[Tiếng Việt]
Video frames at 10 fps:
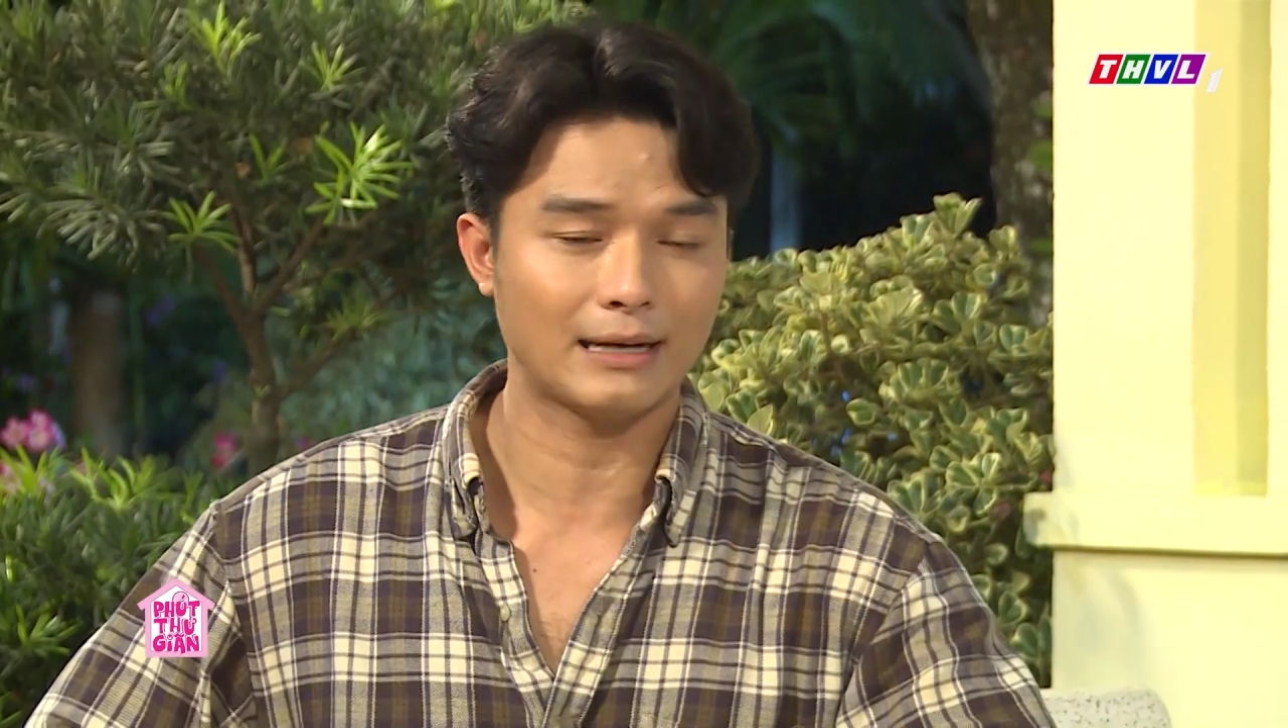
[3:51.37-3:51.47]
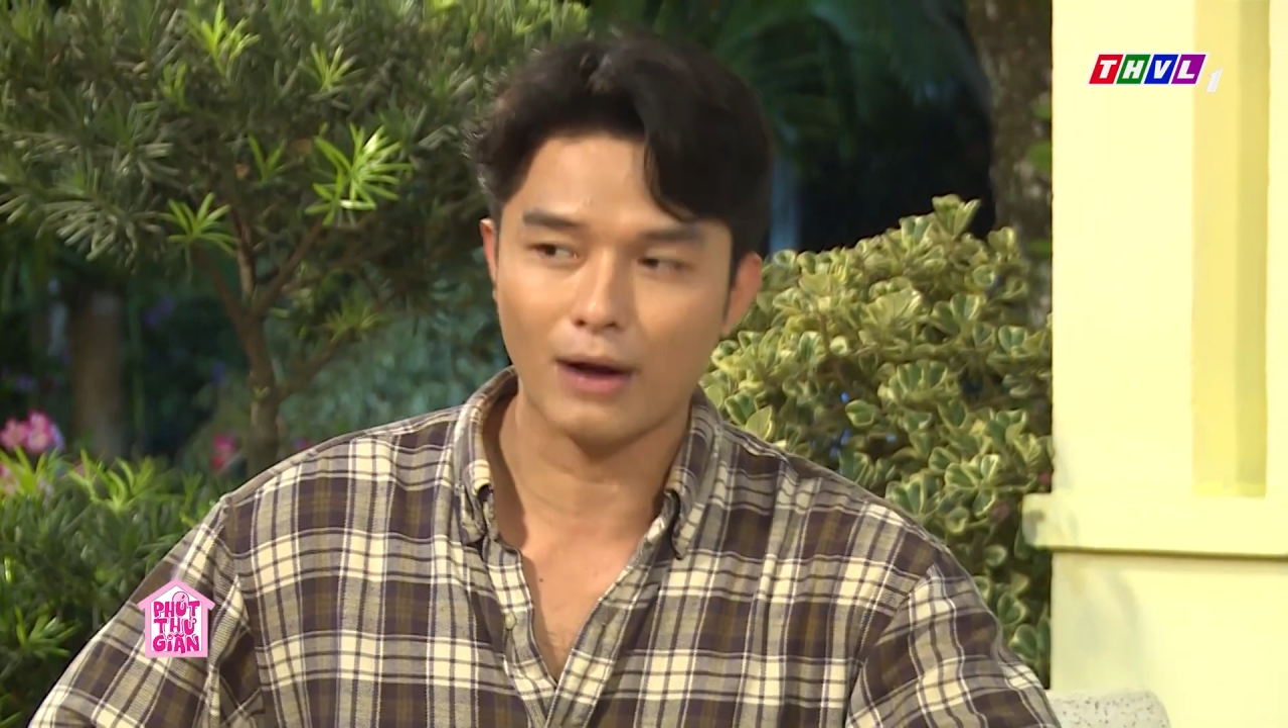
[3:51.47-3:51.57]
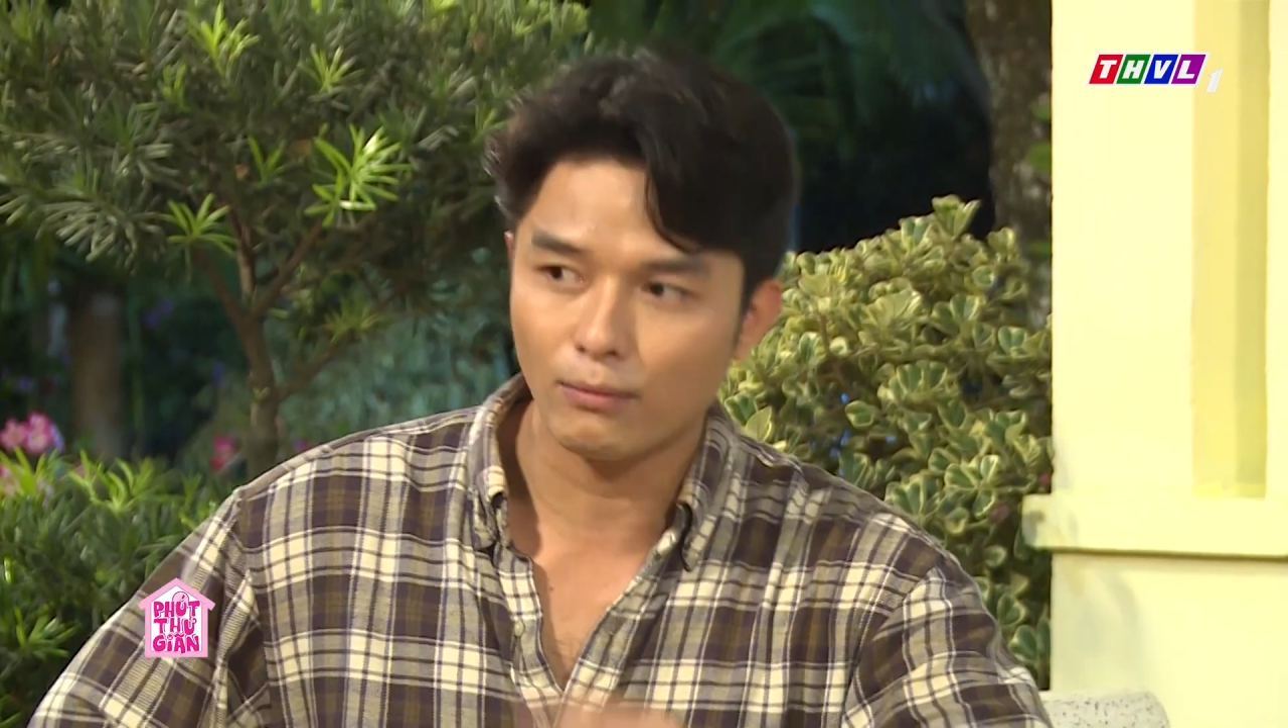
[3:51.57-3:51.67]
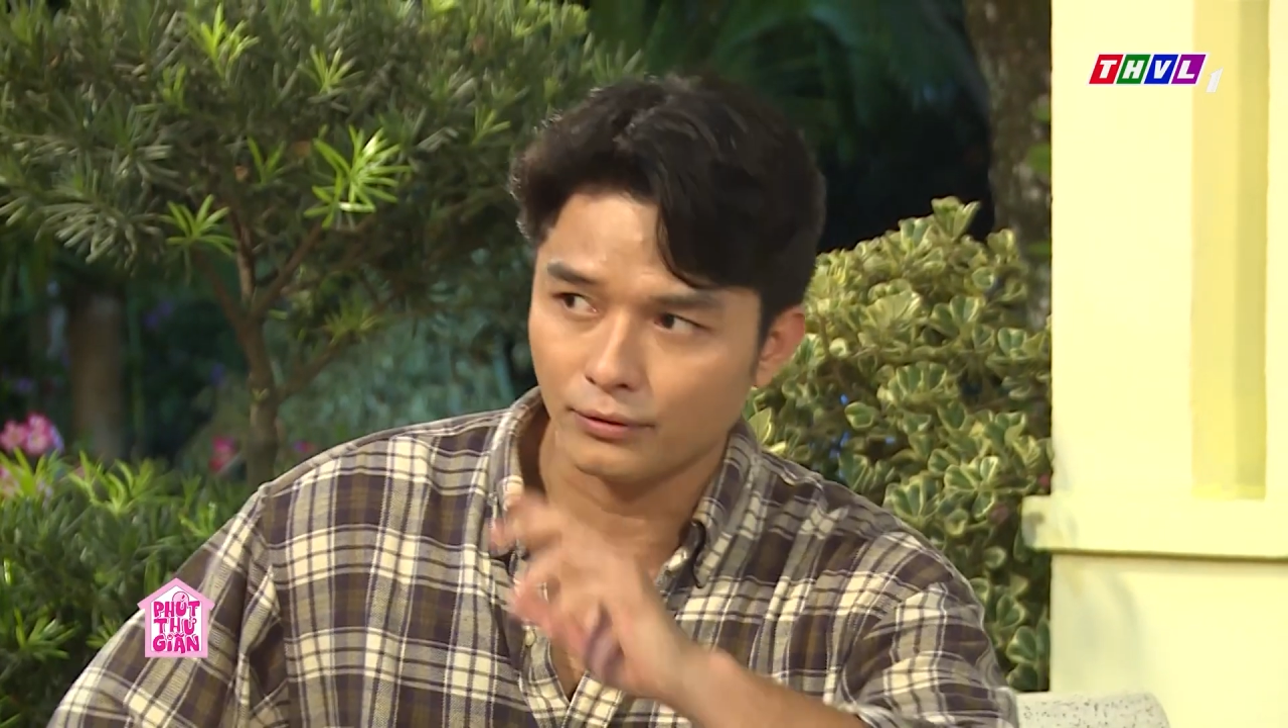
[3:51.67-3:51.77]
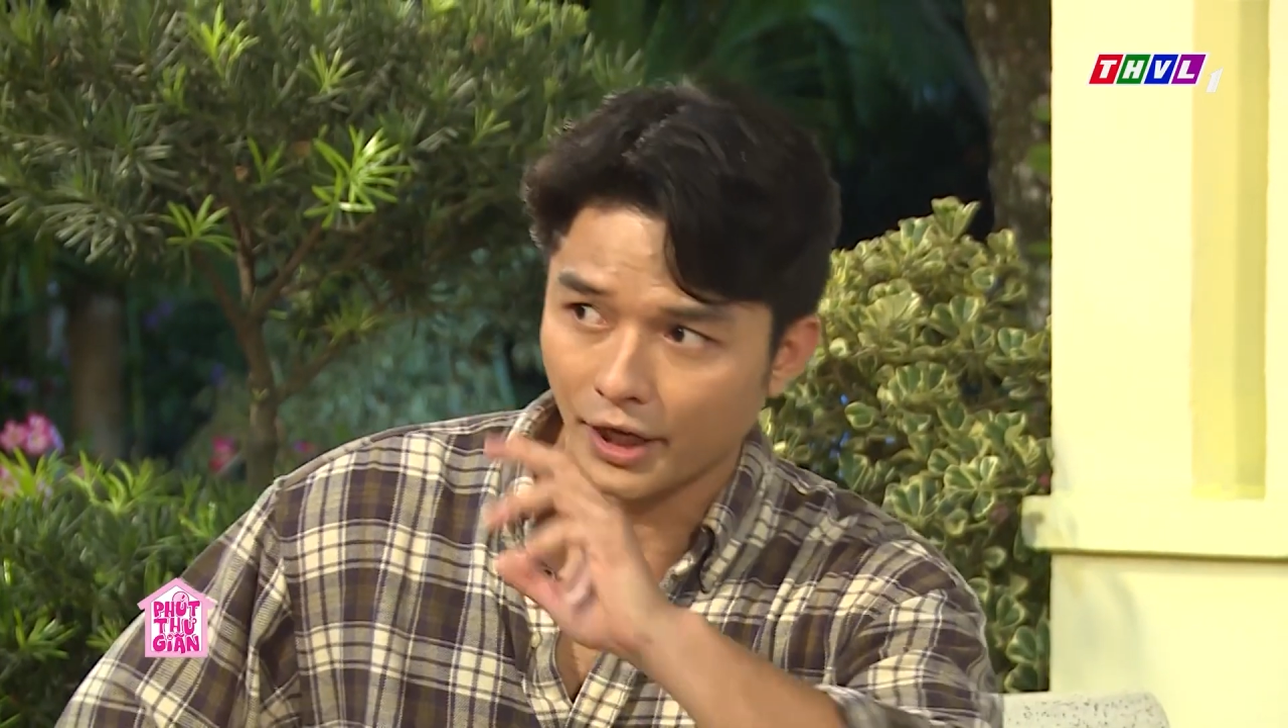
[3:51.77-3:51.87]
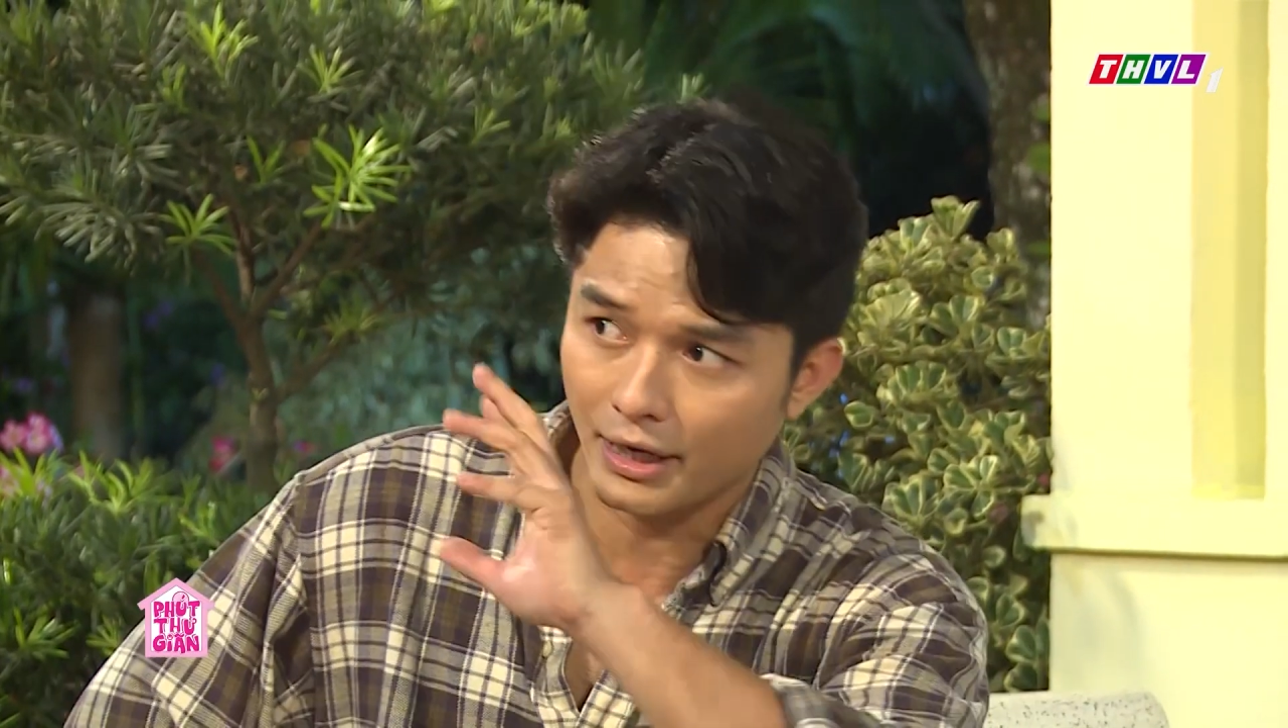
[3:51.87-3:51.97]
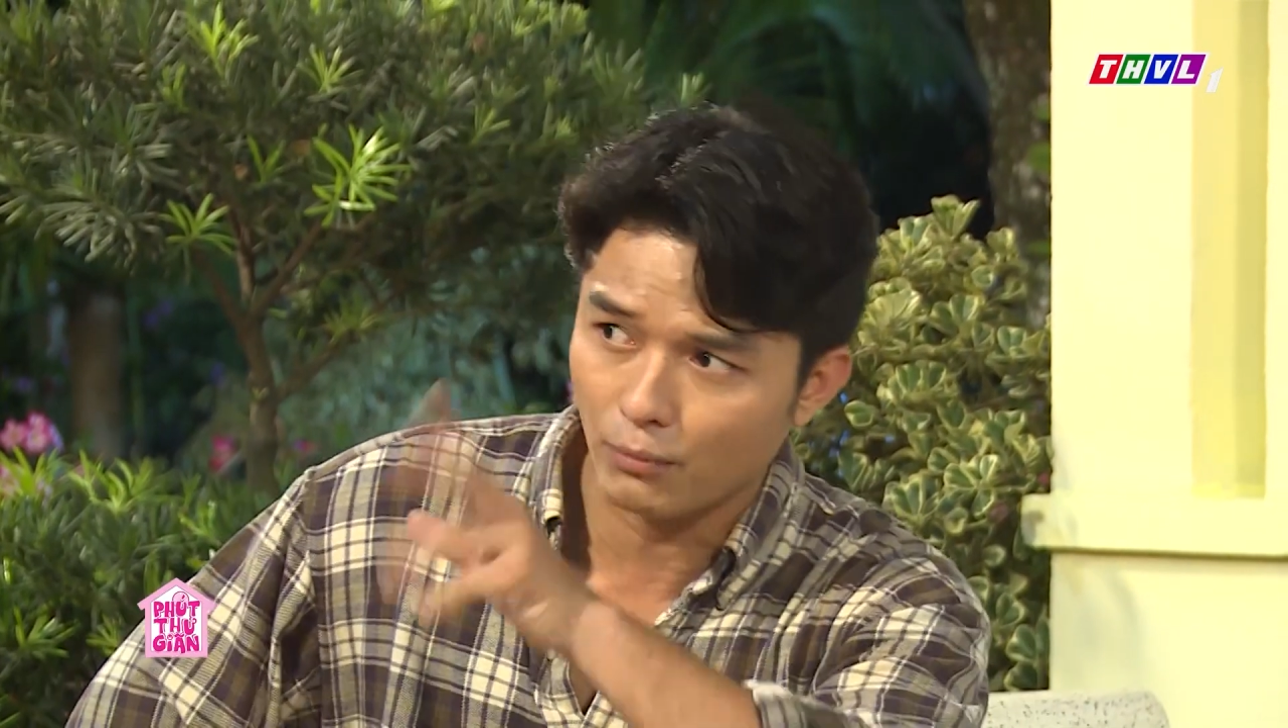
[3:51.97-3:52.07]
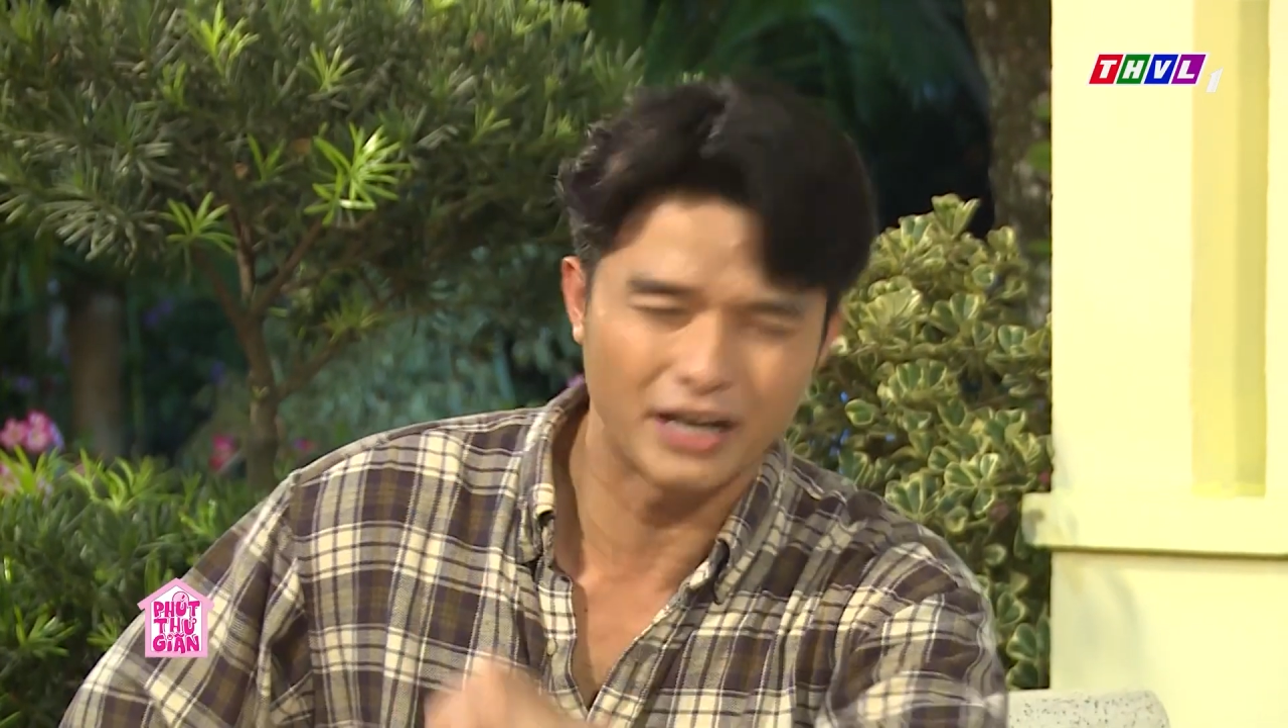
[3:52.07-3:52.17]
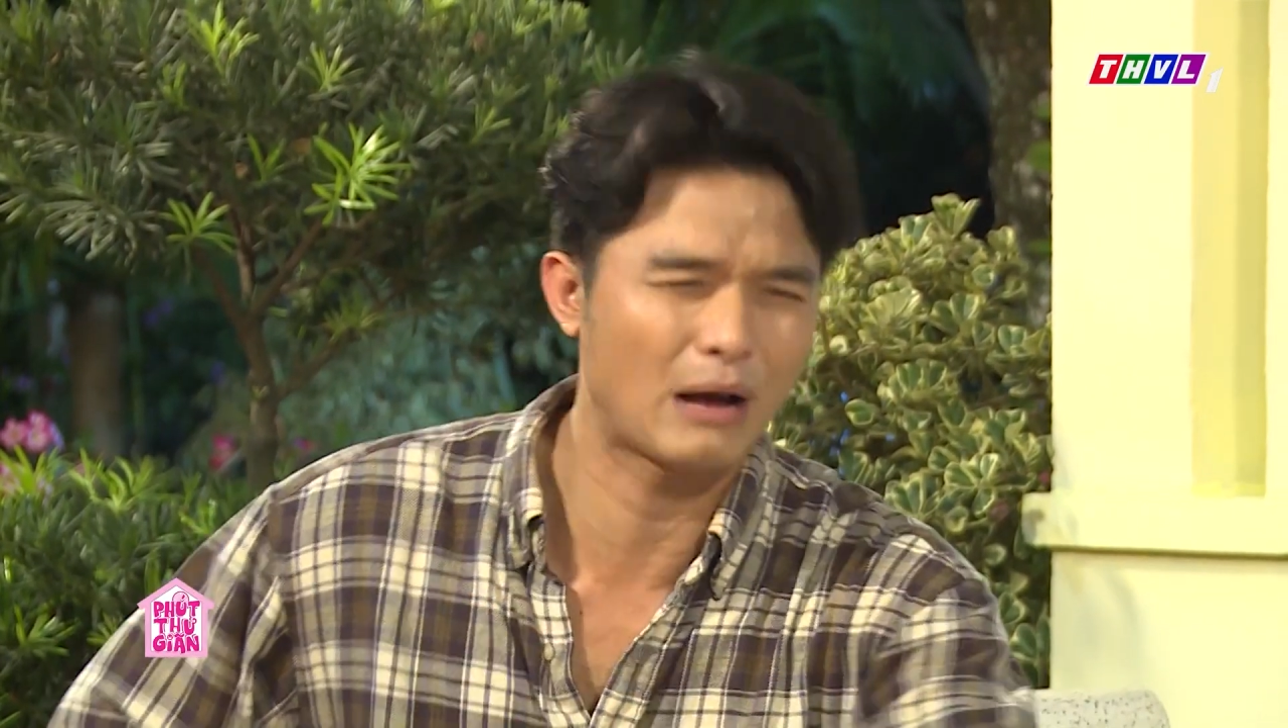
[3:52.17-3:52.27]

xong ông chỉ công việc